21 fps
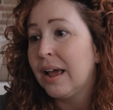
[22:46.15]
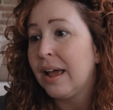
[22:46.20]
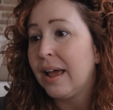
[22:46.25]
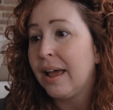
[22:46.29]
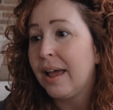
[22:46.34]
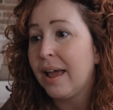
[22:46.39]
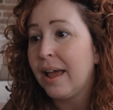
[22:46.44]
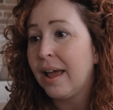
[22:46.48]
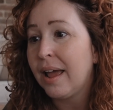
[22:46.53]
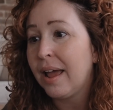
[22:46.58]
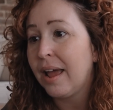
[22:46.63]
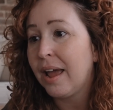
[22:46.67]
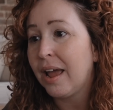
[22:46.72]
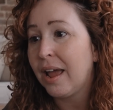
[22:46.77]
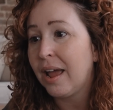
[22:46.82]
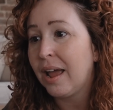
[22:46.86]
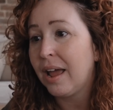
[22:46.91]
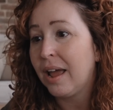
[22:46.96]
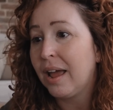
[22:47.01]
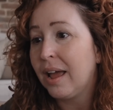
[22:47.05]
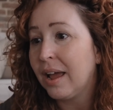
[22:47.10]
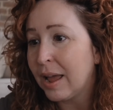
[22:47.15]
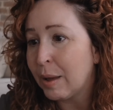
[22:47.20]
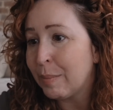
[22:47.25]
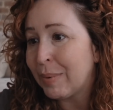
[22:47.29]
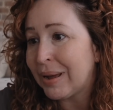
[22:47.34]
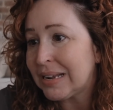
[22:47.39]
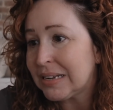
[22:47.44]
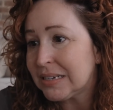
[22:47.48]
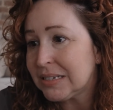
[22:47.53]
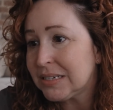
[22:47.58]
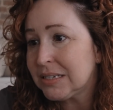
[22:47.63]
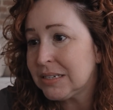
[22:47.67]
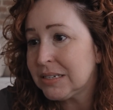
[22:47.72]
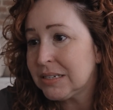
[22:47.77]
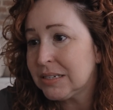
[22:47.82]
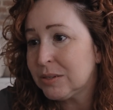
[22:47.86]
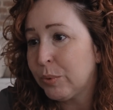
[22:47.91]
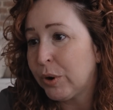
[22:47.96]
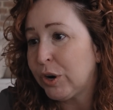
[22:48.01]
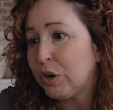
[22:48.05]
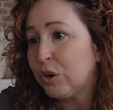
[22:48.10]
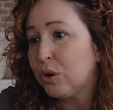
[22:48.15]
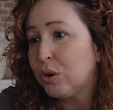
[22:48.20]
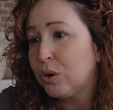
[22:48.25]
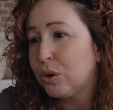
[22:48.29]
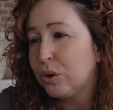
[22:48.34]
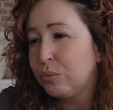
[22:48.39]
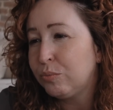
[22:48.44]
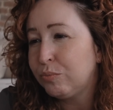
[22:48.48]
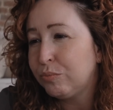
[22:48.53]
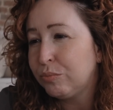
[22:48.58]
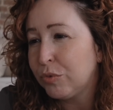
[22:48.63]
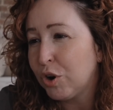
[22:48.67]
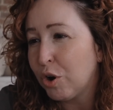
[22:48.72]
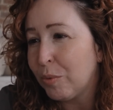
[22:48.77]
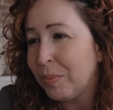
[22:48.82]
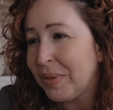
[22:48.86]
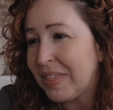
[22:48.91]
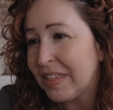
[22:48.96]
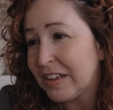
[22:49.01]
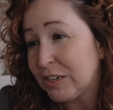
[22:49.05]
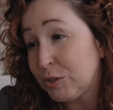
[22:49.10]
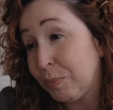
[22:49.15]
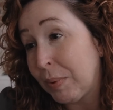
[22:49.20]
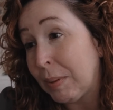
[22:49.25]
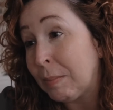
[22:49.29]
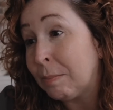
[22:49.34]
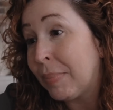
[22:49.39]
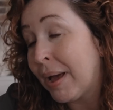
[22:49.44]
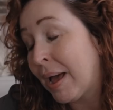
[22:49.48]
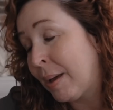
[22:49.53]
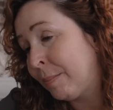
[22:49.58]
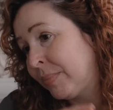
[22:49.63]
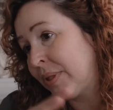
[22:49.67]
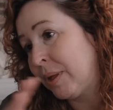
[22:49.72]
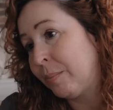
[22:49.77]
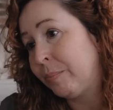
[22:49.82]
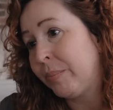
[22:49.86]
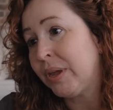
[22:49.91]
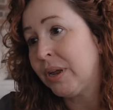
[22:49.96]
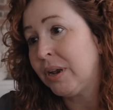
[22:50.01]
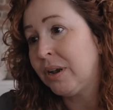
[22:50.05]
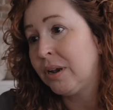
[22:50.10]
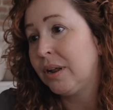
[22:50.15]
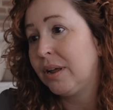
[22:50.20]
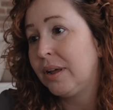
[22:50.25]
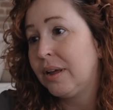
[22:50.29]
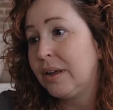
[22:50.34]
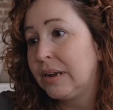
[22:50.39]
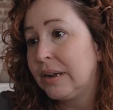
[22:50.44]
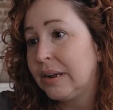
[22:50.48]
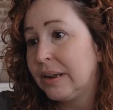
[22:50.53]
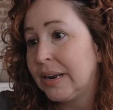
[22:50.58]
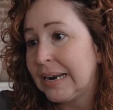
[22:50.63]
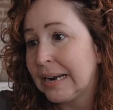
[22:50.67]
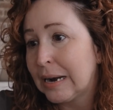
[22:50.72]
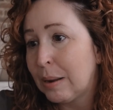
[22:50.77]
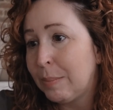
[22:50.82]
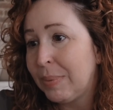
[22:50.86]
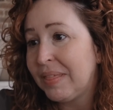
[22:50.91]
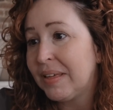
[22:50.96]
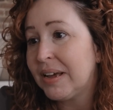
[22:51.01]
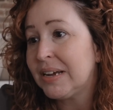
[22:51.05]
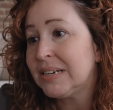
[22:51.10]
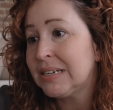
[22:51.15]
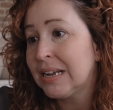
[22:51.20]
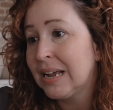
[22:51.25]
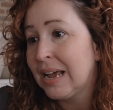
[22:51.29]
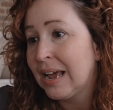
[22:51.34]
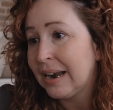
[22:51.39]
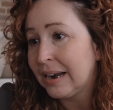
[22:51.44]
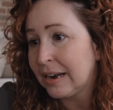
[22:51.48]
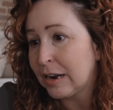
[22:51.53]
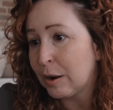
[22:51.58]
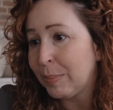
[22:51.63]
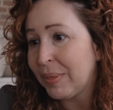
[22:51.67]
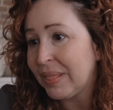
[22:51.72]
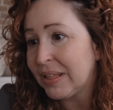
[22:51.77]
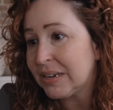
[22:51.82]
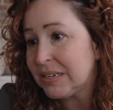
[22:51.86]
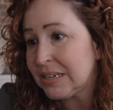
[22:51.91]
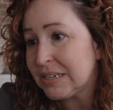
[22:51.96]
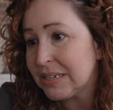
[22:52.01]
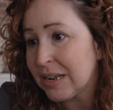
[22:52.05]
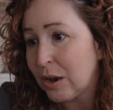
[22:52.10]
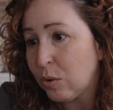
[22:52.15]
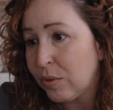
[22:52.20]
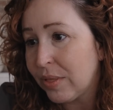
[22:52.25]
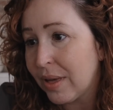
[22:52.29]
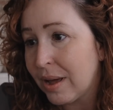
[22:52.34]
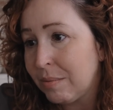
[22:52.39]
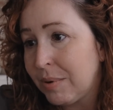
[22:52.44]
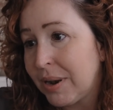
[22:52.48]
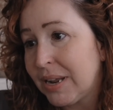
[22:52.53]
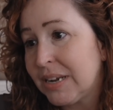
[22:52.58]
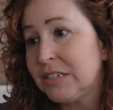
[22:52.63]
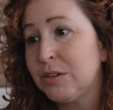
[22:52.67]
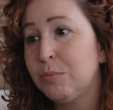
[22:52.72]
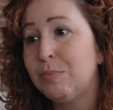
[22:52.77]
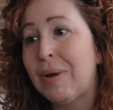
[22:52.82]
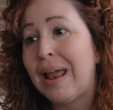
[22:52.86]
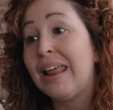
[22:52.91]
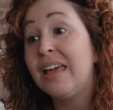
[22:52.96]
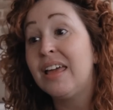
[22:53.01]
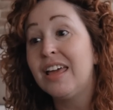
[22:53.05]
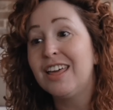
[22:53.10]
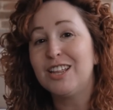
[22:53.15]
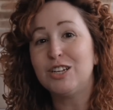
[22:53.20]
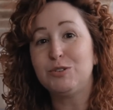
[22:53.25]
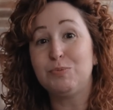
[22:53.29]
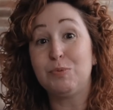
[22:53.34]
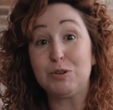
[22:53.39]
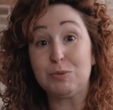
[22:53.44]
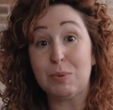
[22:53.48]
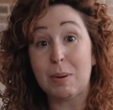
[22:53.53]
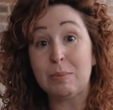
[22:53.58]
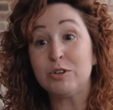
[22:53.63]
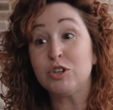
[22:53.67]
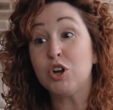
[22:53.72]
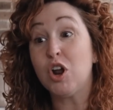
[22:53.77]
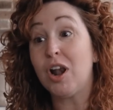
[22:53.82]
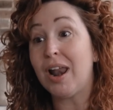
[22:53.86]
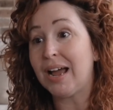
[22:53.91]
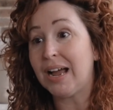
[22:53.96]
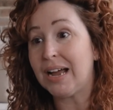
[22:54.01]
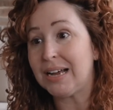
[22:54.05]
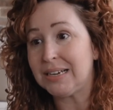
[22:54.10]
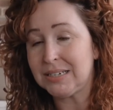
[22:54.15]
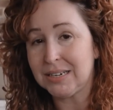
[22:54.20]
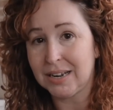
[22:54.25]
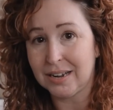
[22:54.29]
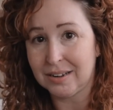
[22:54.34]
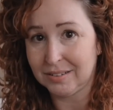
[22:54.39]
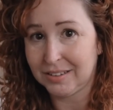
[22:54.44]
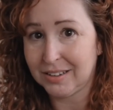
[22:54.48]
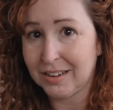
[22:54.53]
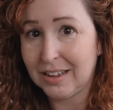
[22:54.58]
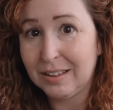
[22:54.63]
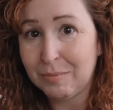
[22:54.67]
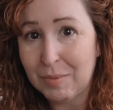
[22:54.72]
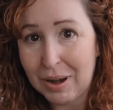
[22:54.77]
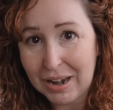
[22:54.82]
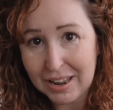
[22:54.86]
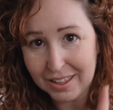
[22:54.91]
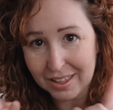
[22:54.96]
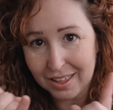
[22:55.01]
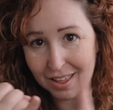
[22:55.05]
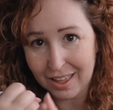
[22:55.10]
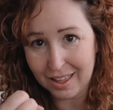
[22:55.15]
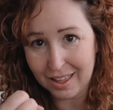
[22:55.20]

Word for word: Eh, ¿Qué más? Bueno, mm, comidas pim pam también, eh, rápidas, rápidas y saludables. Vale, después vamos con la casa. Vale,